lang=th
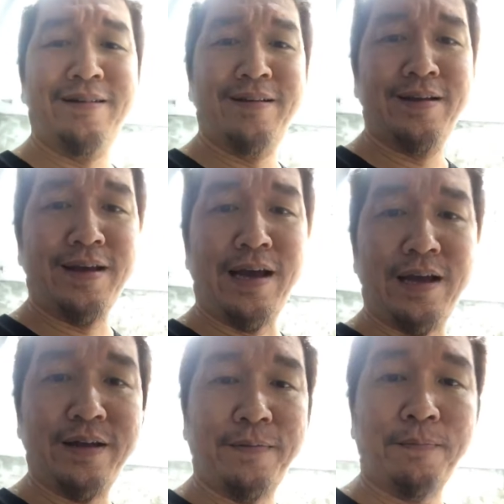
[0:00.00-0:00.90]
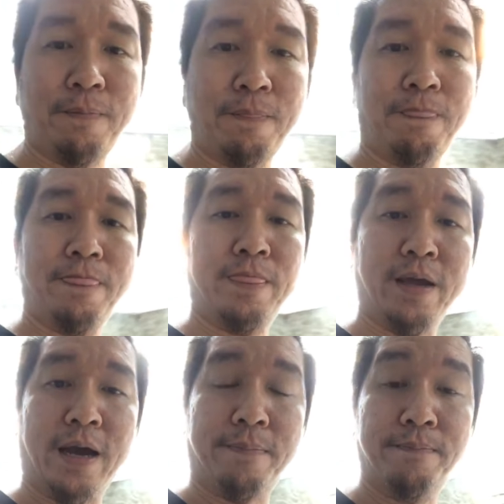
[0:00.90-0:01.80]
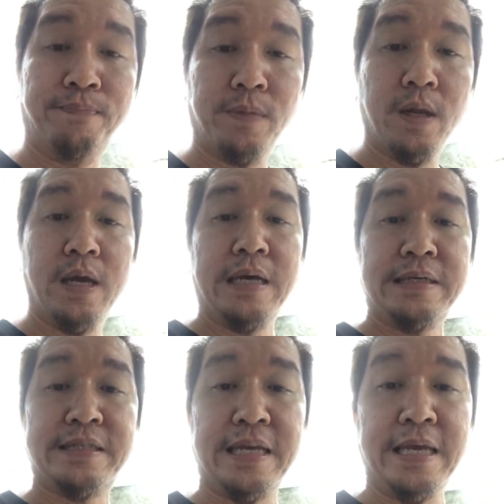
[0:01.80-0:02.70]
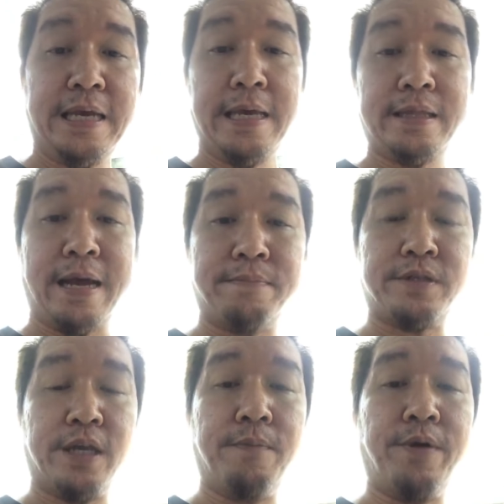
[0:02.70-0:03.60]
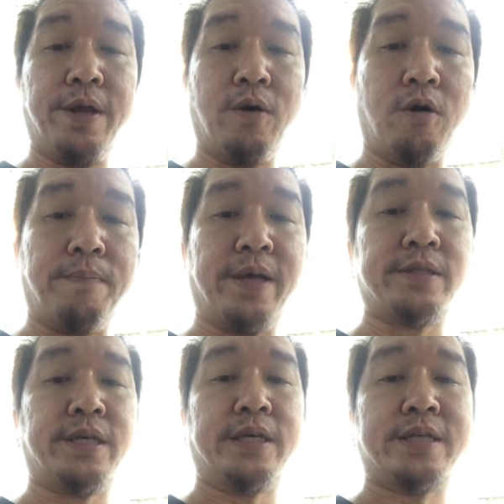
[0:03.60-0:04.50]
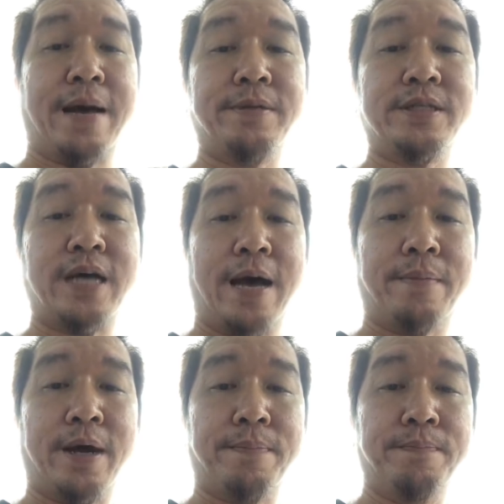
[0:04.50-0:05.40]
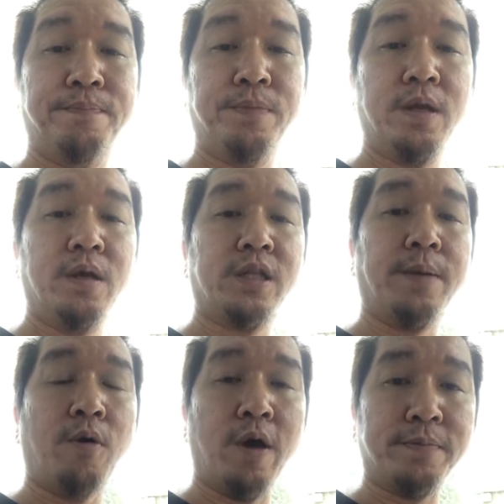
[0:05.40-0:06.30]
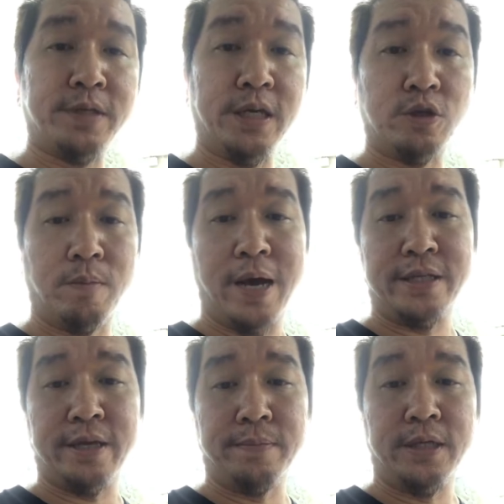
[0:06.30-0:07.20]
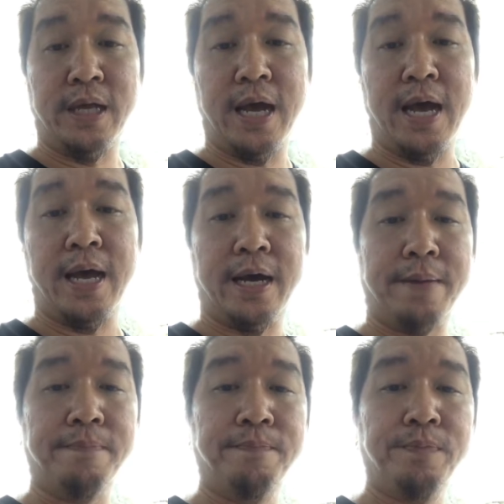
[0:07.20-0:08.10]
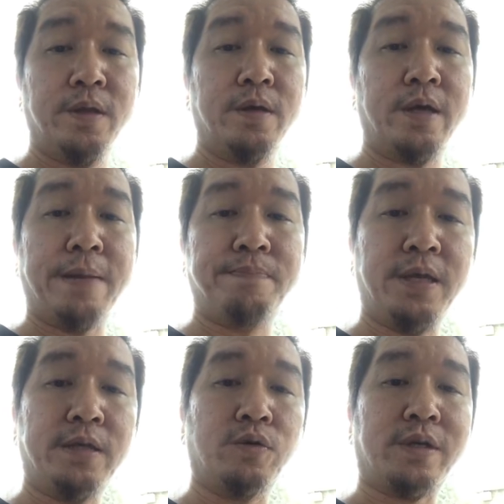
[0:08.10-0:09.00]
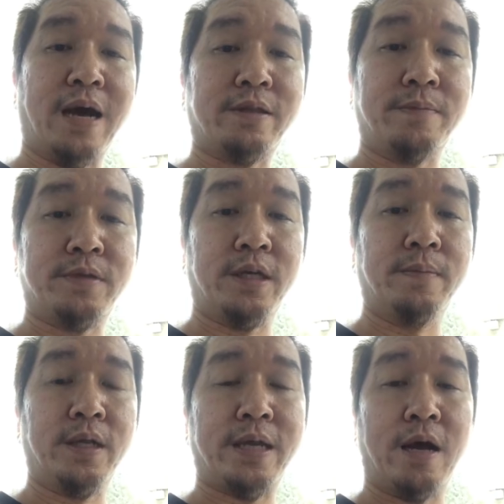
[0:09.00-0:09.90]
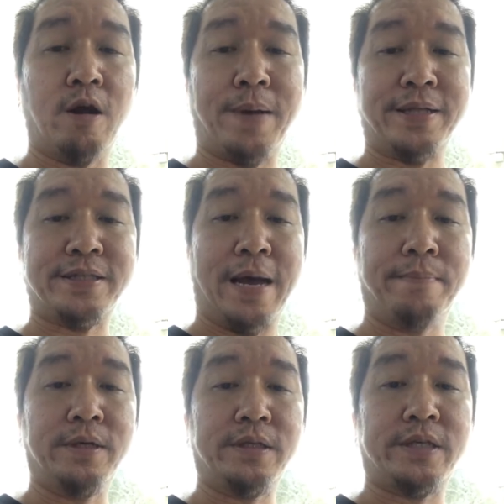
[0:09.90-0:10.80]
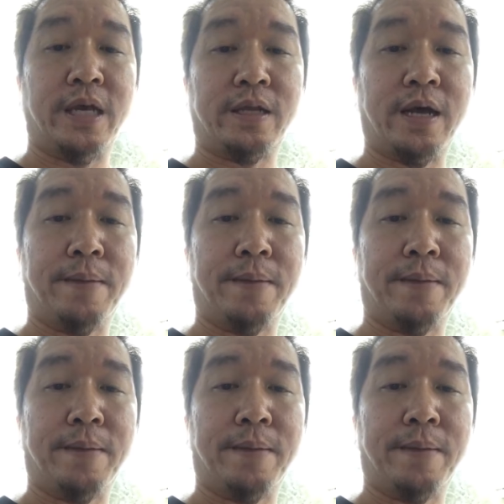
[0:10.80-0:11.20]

นะนะครับ สีทำสีบริโอเปลี่ยนสีสามมหื่นสามครับเทอร์โบเอฟซีจบงาน่นห้าครับ FD 0 9ทำสีน้ำเงินแก้วรอบคัน3 7 0็ดครับ